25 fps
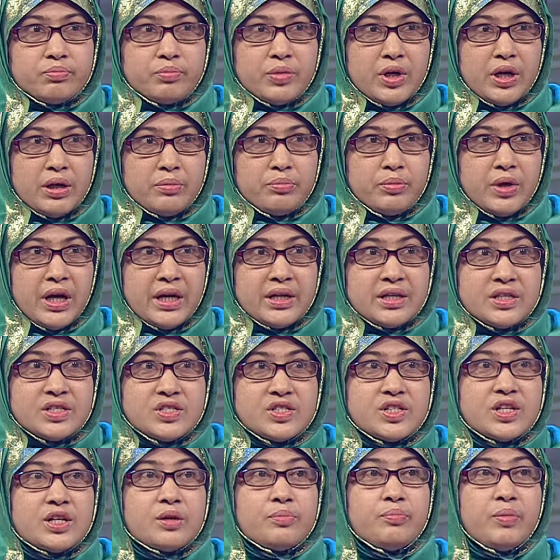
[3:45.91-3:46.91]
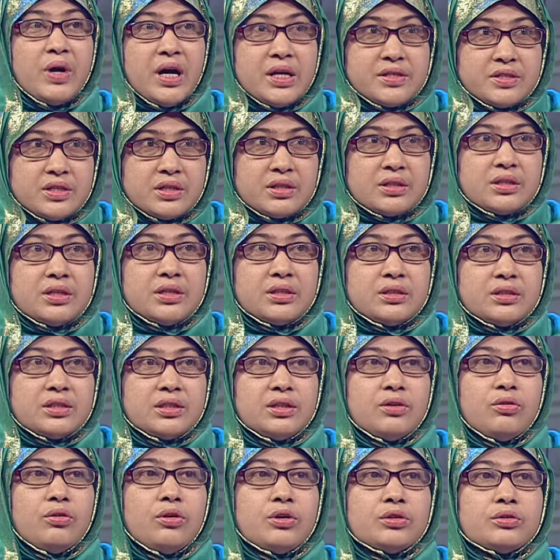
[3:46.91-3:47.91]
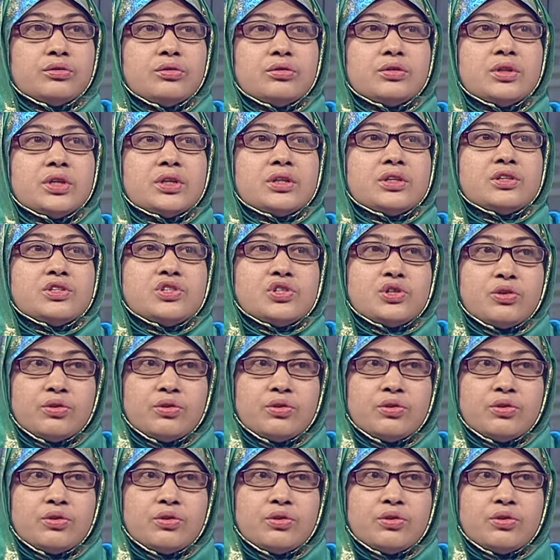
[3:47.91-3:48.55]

বা বাণিজ্যের বাজার ক্ষেত্রে অর্থটাকে